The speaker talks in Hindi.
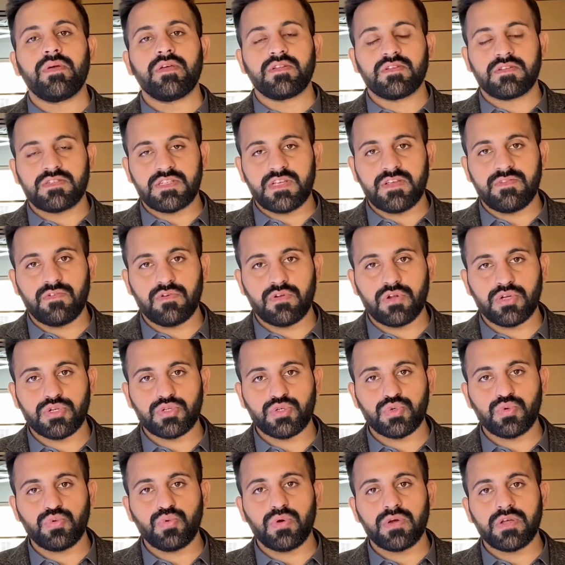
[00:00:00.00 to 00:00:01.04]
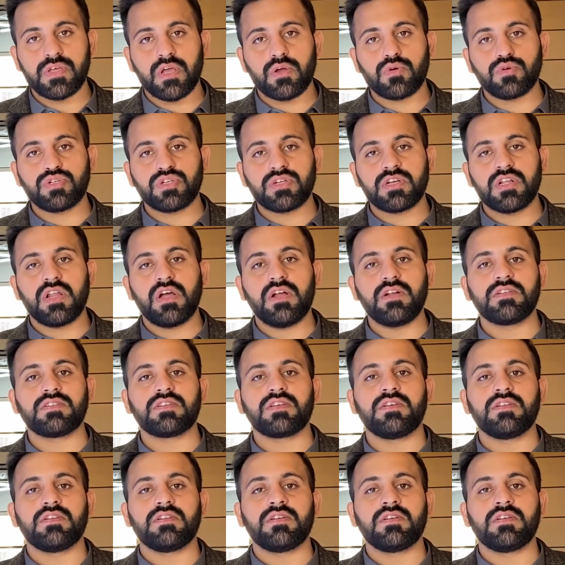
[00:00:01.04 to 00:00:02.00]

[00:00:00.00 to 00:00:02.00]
रिसीव होना शुरू हो गई है कुछ क्लाइंट्स की